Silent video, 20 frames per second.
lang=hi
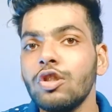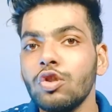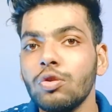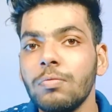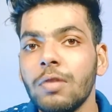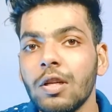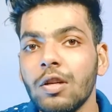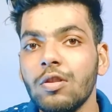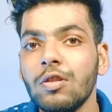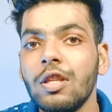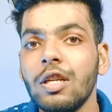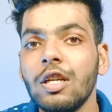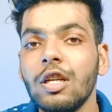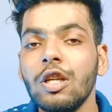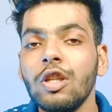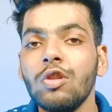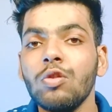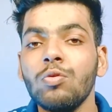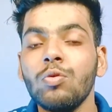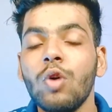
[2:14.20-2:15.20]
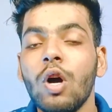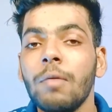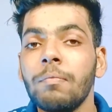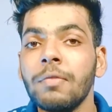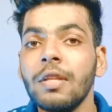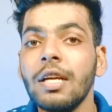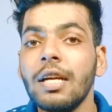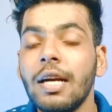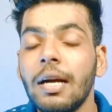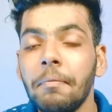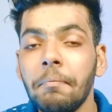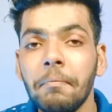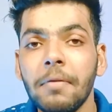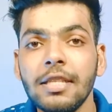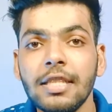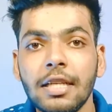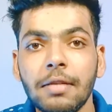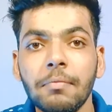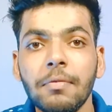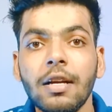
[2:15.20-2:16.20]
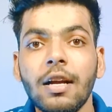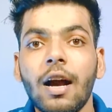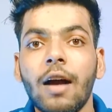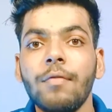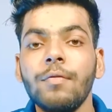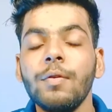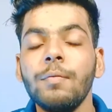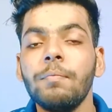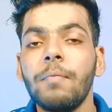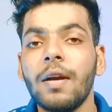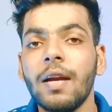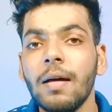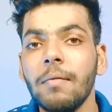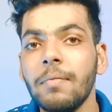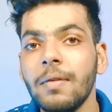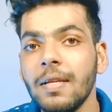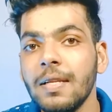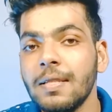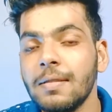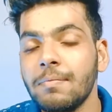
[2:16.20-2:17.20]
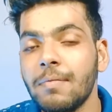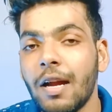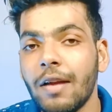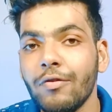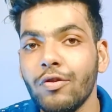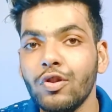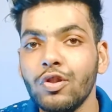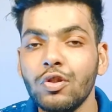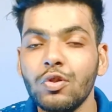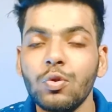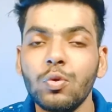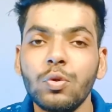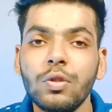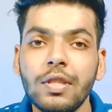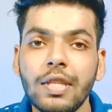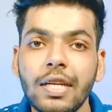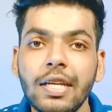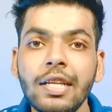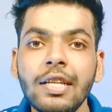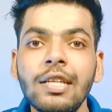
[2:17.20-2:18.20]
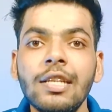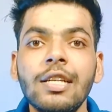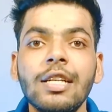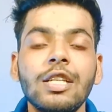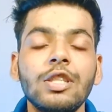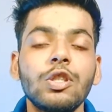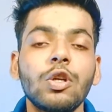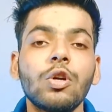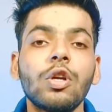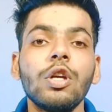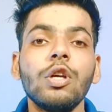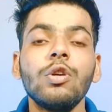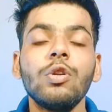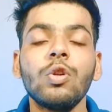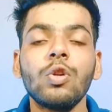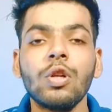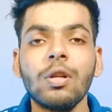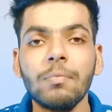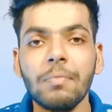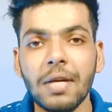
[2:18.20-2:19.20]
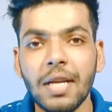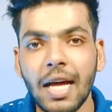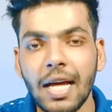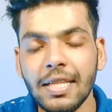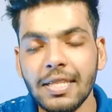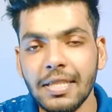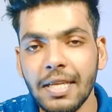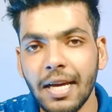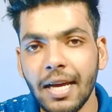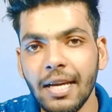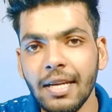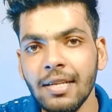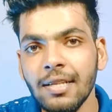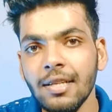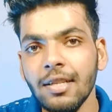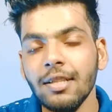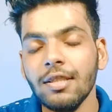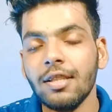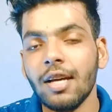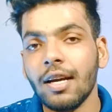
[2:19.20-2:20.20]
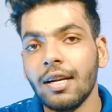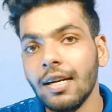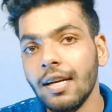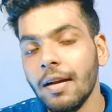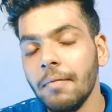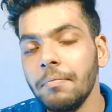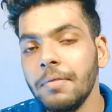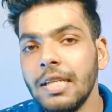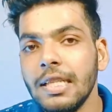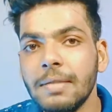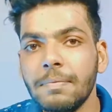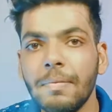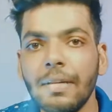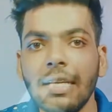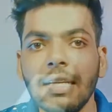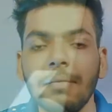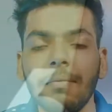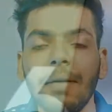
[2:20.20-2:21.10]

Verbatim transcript: कंज्यूमर को देखें तो वो अपने कम बजट में काफ़ी बड़ा बड़े स्मार्टफोन ढूंढते हैं जो कि इन्होंने बना दिया है तो अगर हम डिस्प्ले